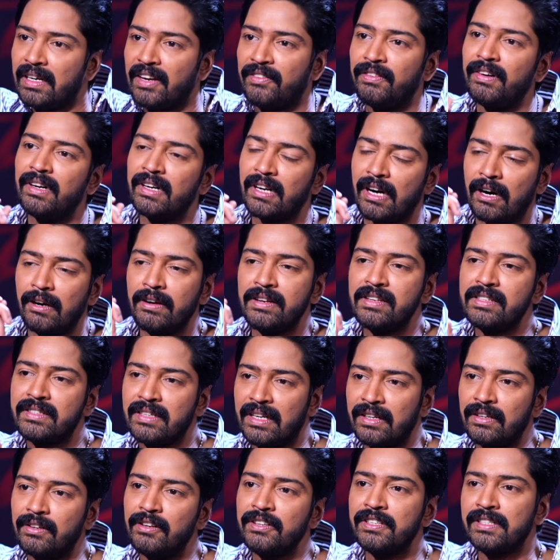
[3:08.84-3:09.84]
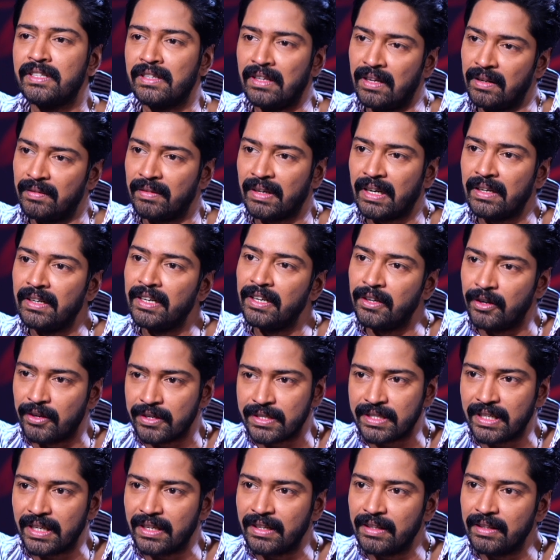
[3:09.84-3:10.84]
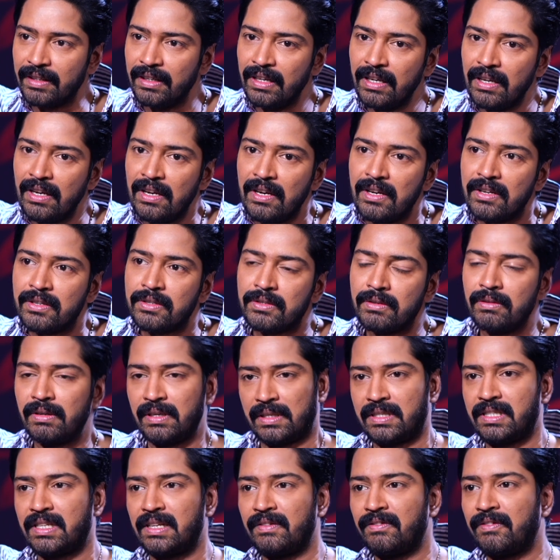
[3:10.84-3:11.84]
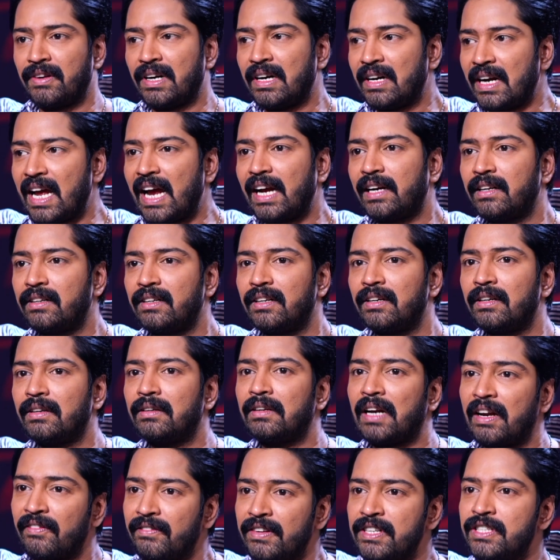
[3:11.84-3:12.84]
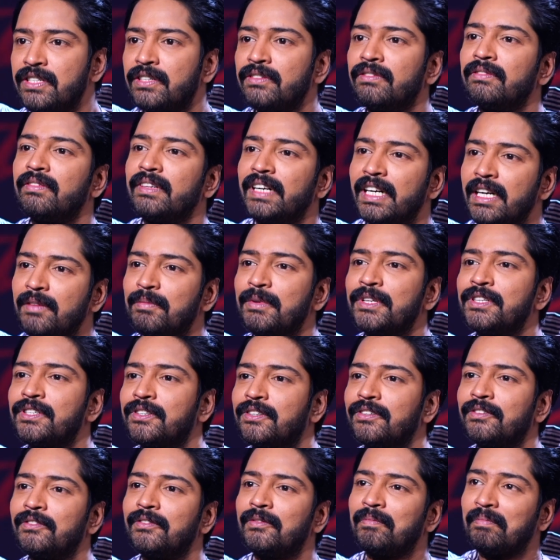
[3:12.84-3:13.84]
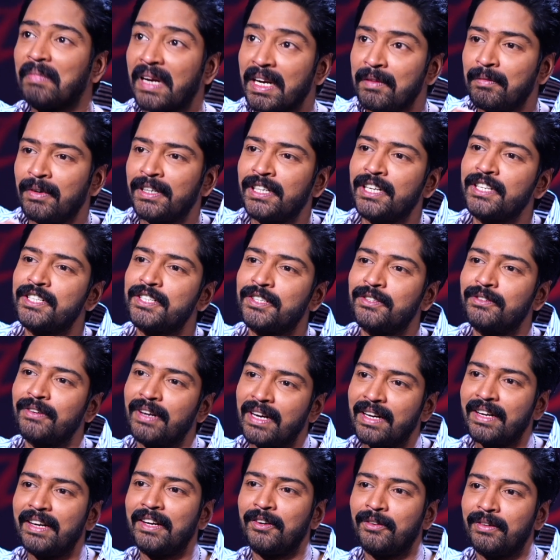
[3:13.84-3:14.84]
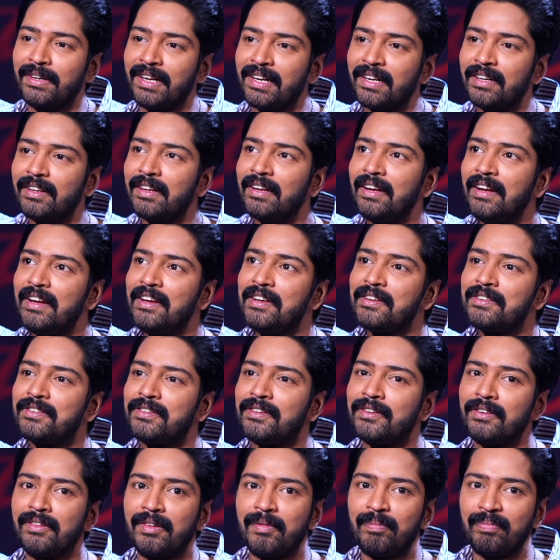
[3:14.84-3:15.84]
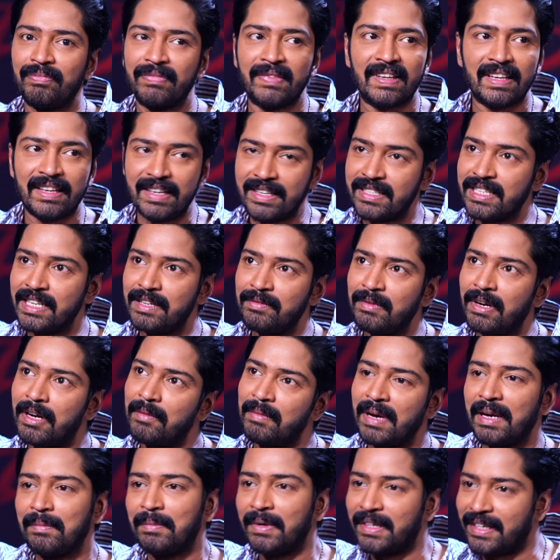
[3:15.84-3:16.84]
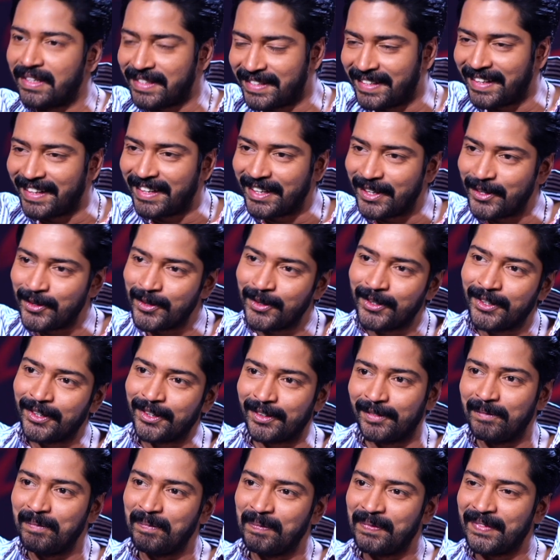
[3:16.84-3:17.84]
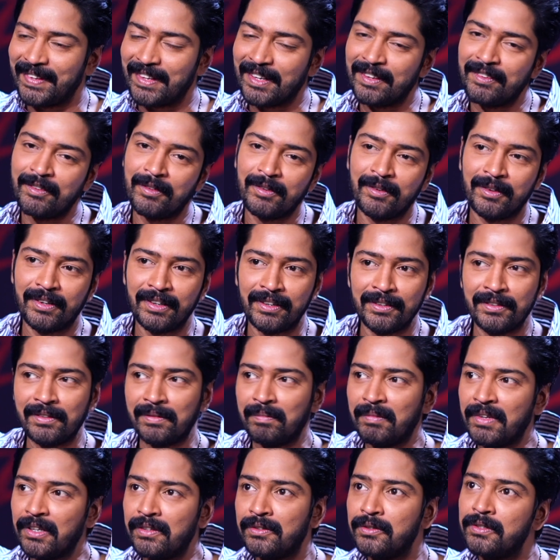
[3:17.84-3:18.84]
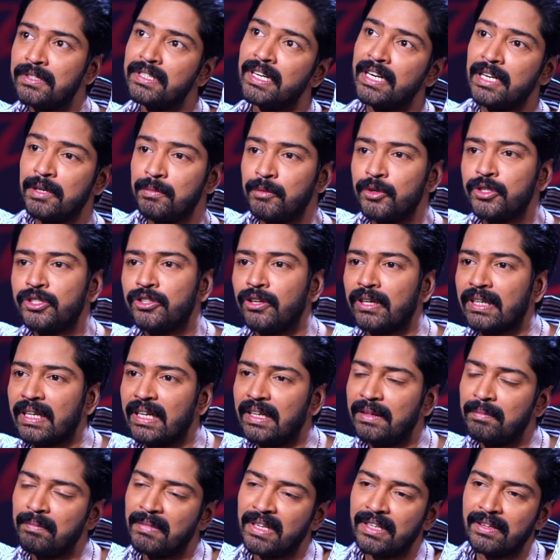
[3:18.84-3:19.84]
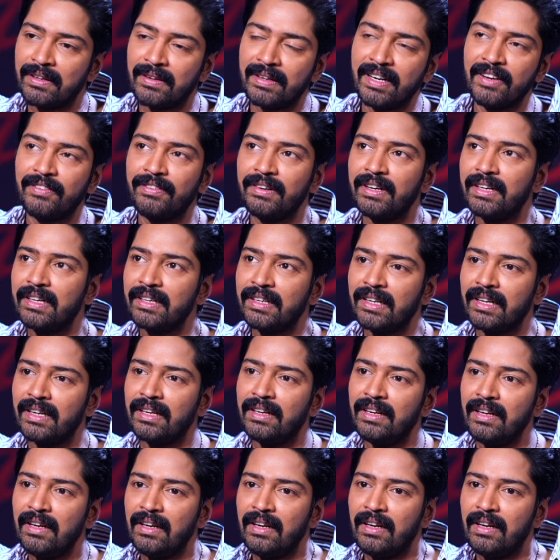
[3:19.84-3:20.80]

డెఫినెట్గా ఆడియన్స్ కంట్లో కన్నీళ్ళు వస్తాయండి సో ఇట్స్ ఫర్ అన్ యాక్టర్ నవ్వించడం ఏడిపించడం భయపెట్టించడం అన్నీ ఉండాలి సో ఈ సినిమాలో భయపెట్టిస్తారండి ఉగ్రం ఉగ్రం మీరు చూసి రెండు మూడు చోట్ల మీరు డెఫినెట్గా